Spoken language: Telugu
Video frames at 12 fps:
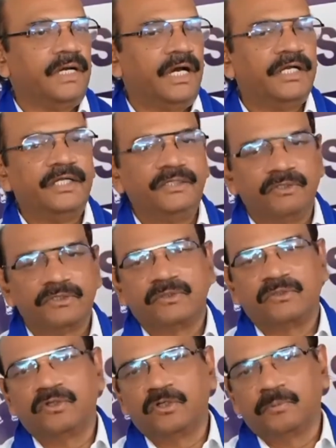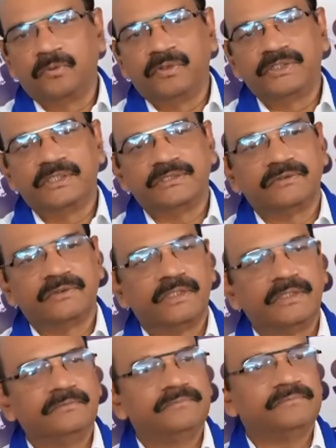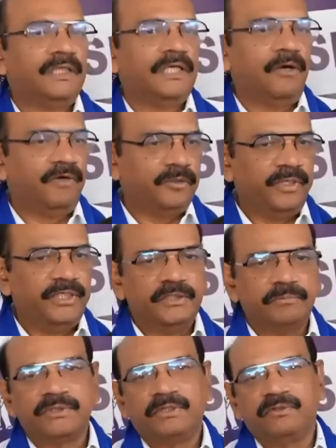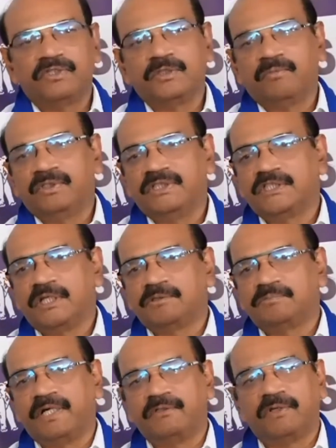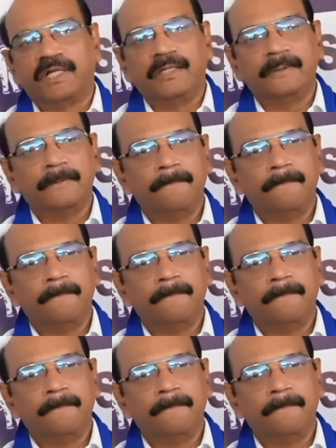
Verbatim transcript: అన్ని నియోజకవర్గాల్లో పోటీ చేస్తున్నది కాబట్టి మేము చెప్తున్న ఈరోజు బహుజన సమాజ్ పార్టీ ద్వారా